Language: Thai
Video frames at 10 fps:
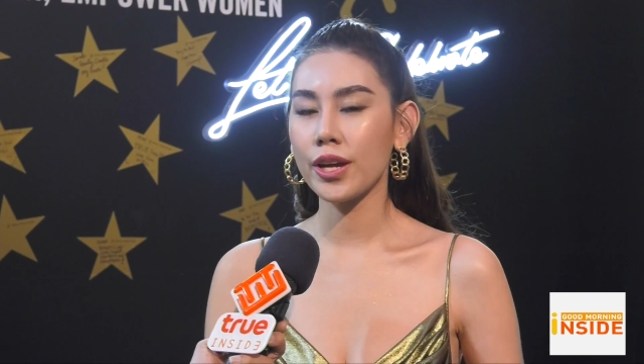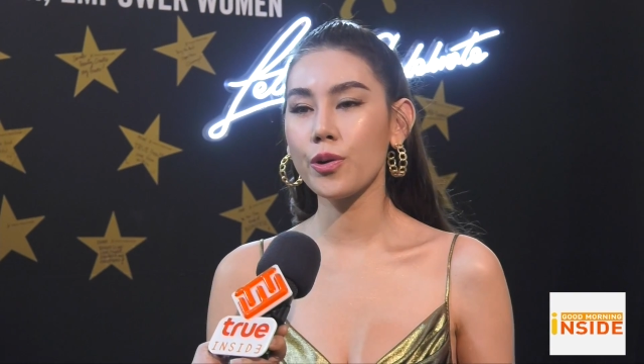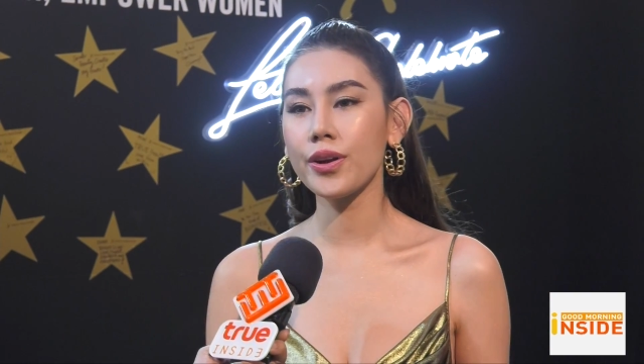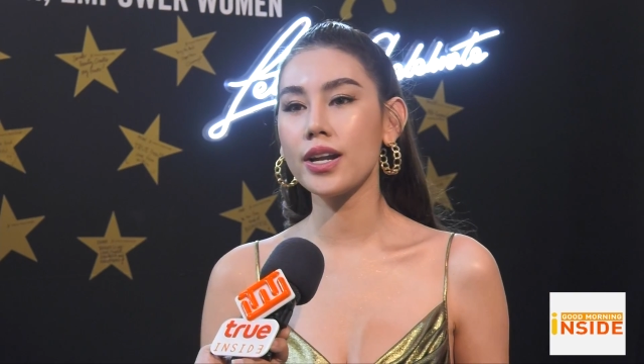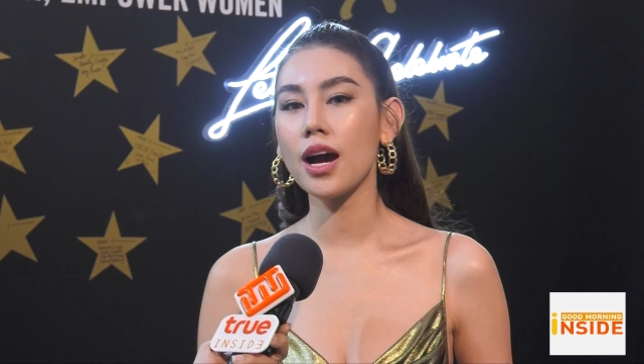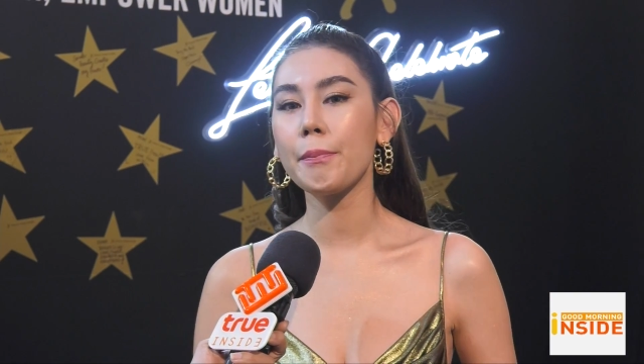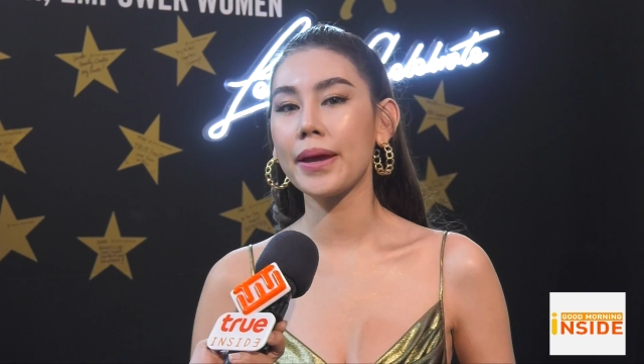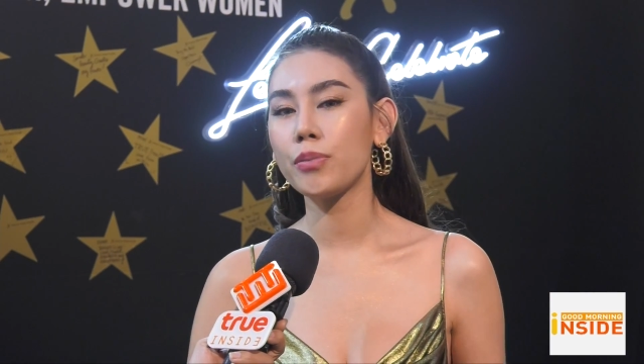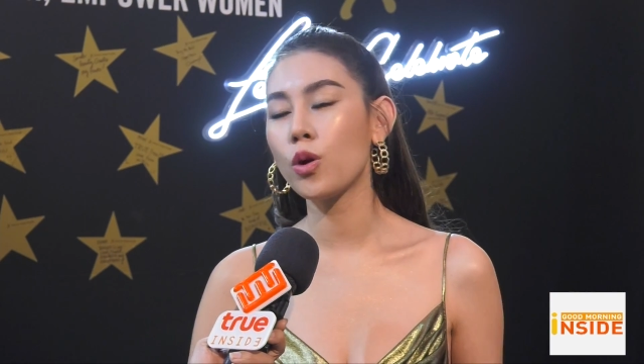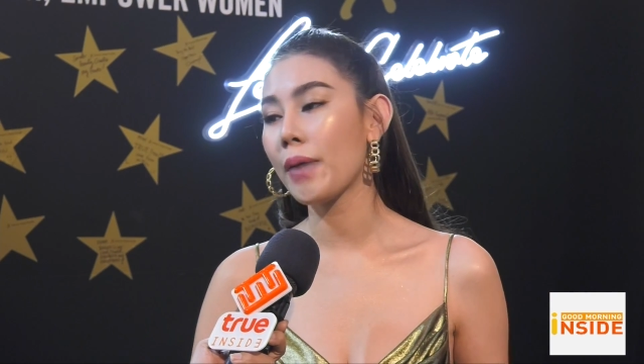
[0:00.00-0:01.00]
ด้วยทุนเดิม
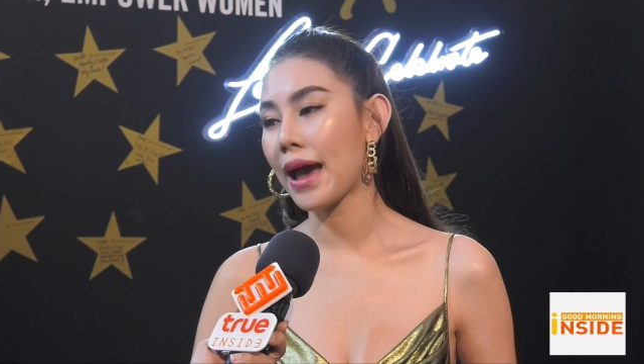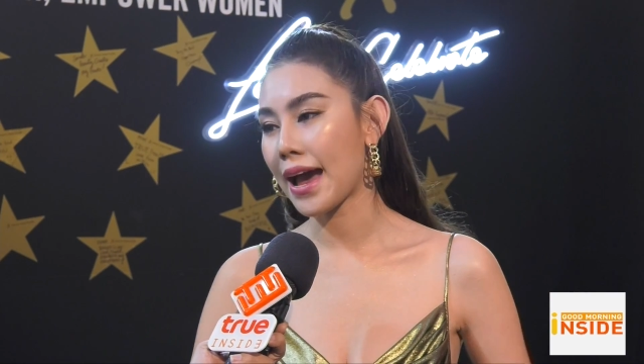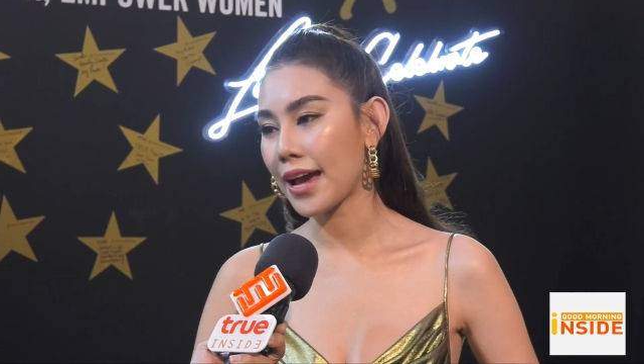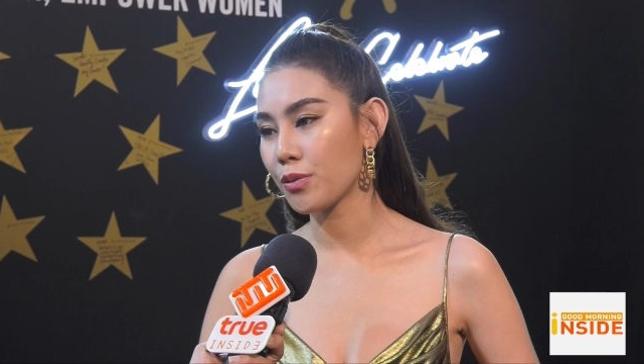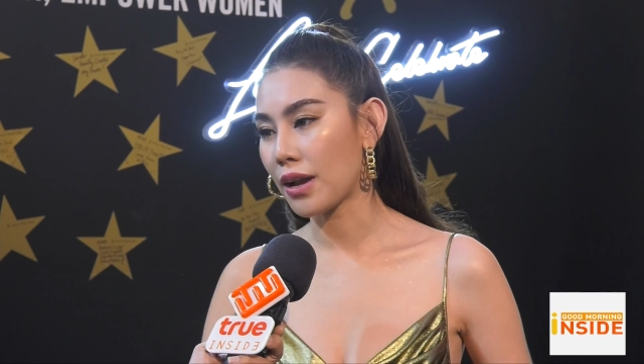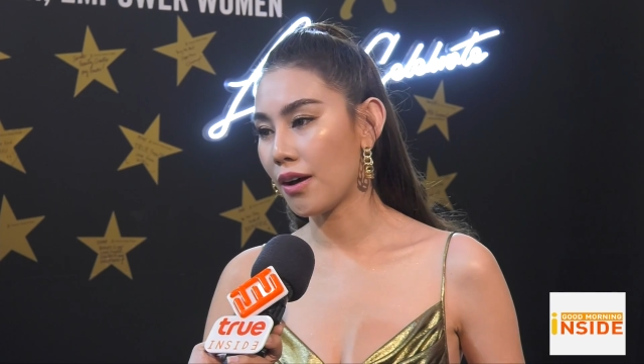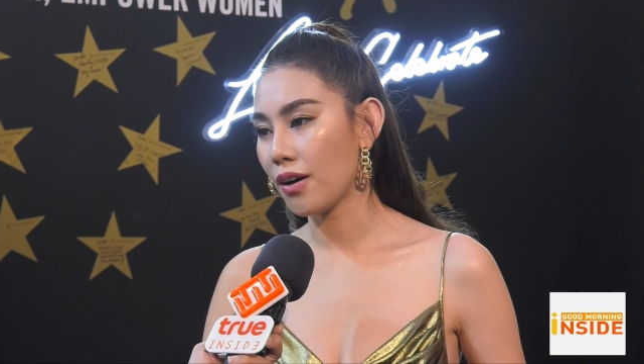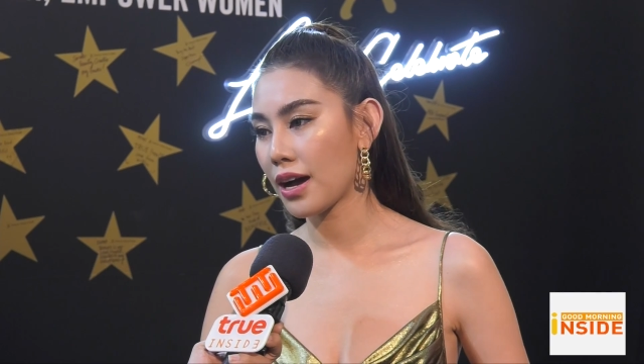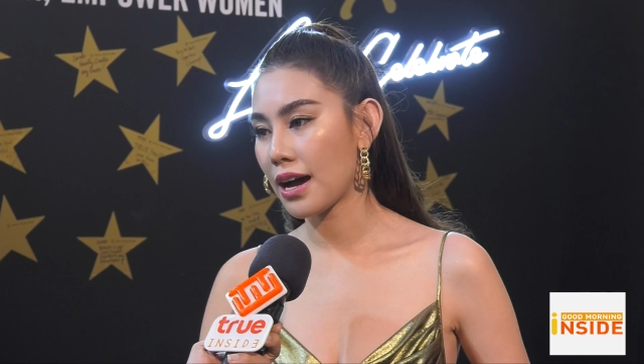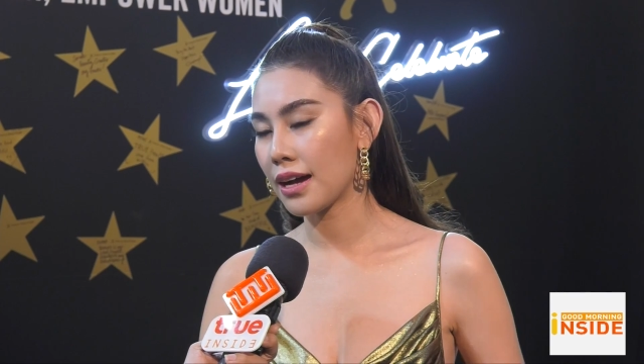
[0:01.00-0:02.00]
เป็นภูมิแพ้อยู่แล้ว
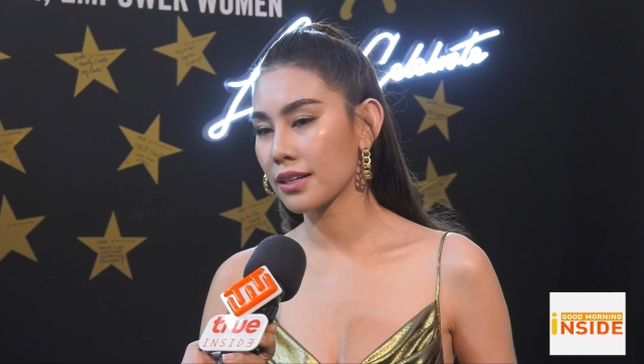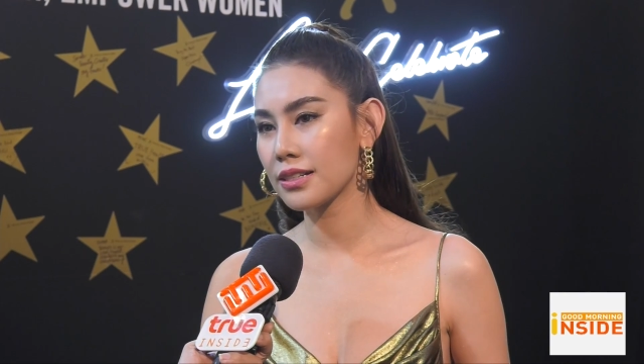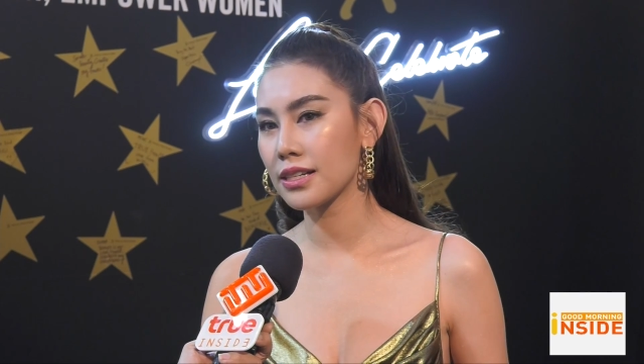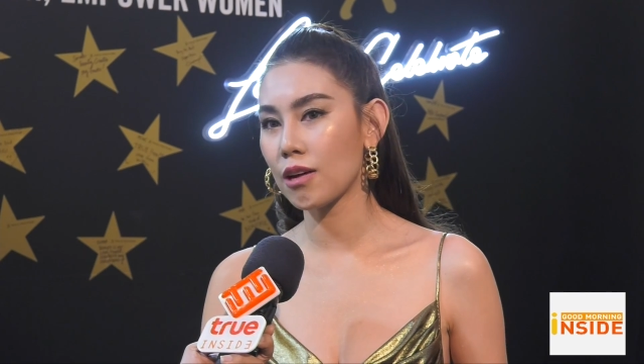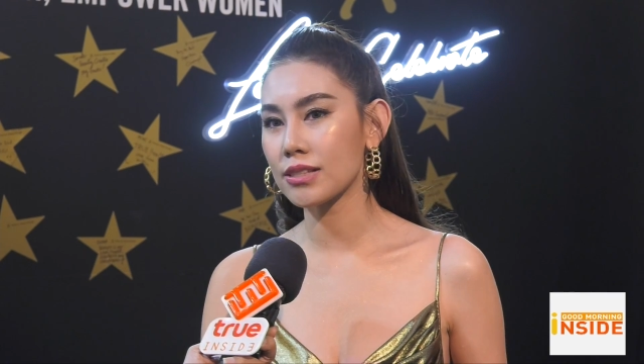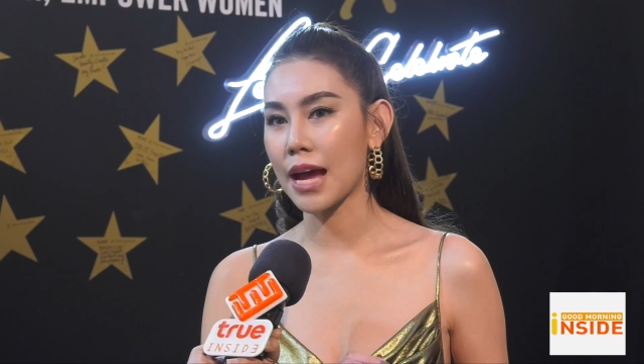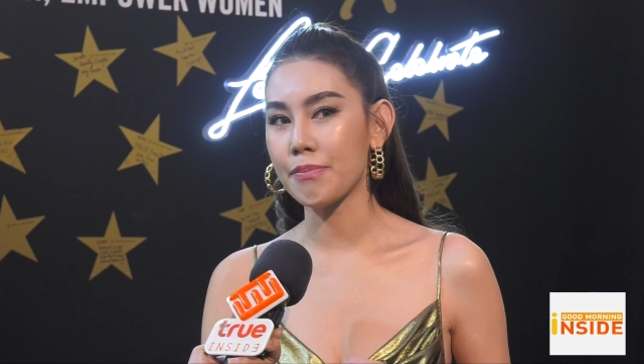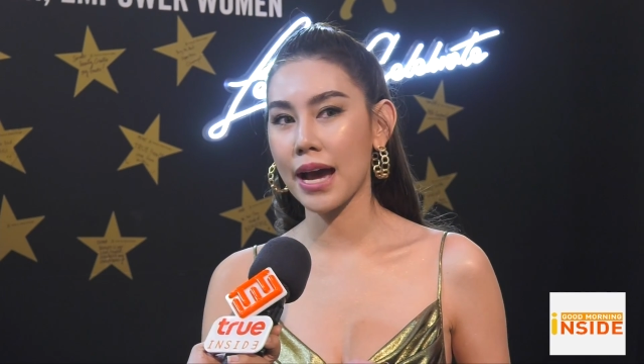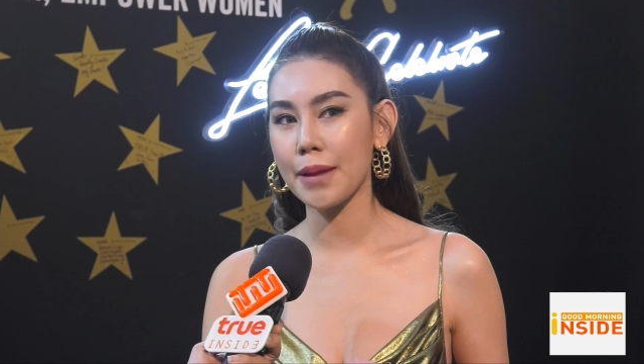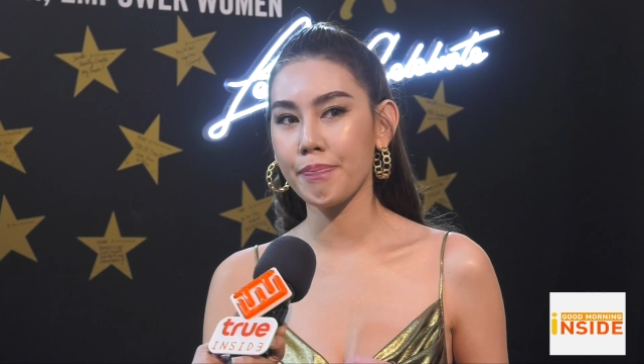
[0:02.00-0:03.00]
ค่ะคือเราสา
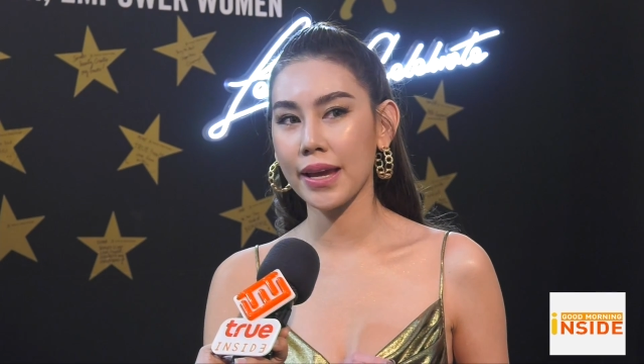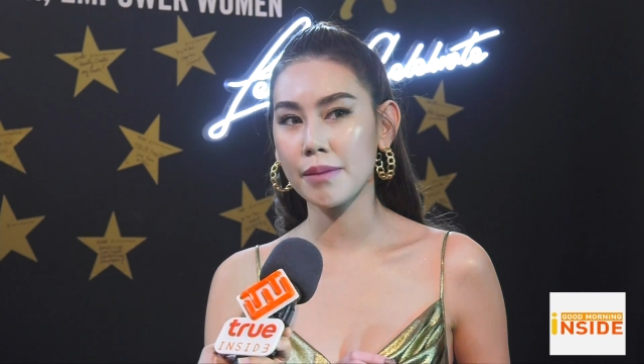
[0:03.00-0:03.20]
มารถ